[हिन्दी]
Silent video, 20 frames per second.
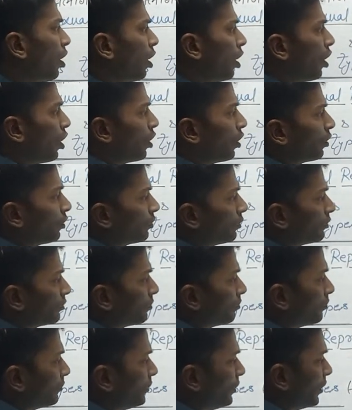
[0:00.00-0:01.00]
और
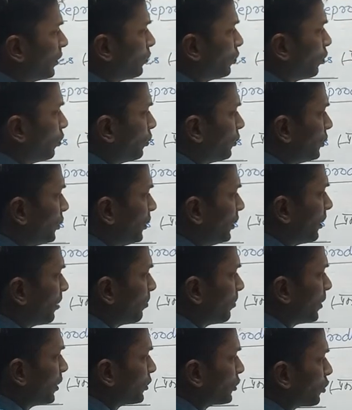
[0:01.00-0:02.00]
ये जो डी
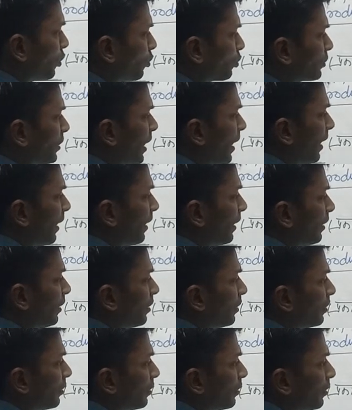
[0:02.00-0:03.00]
नंबर चौथा
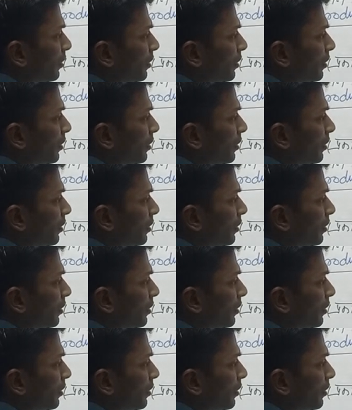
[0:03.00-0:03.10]
है